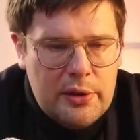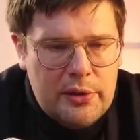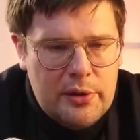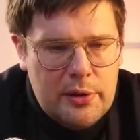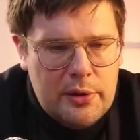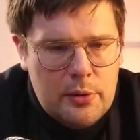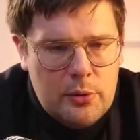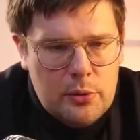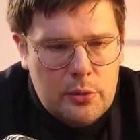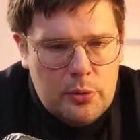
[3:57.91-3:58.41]

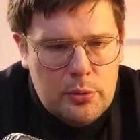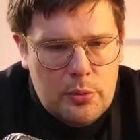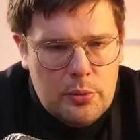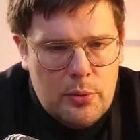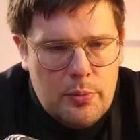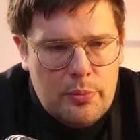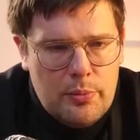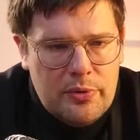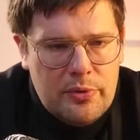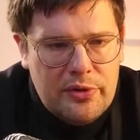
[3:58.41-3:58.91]

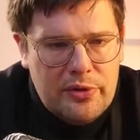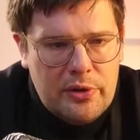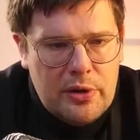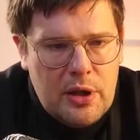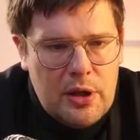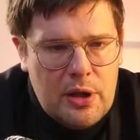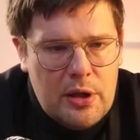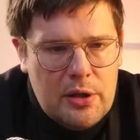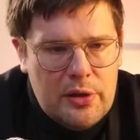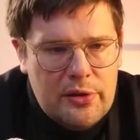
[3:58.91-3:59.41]

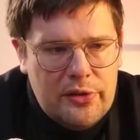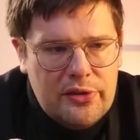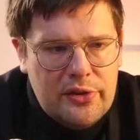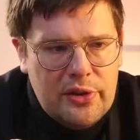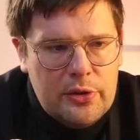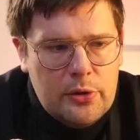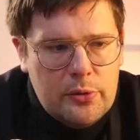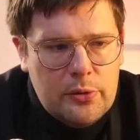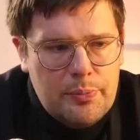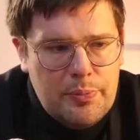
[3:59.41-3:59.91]

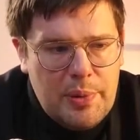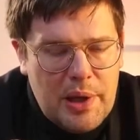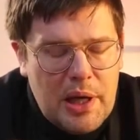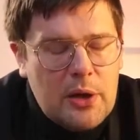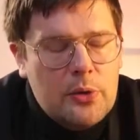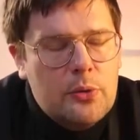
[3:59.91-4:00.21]
euh, par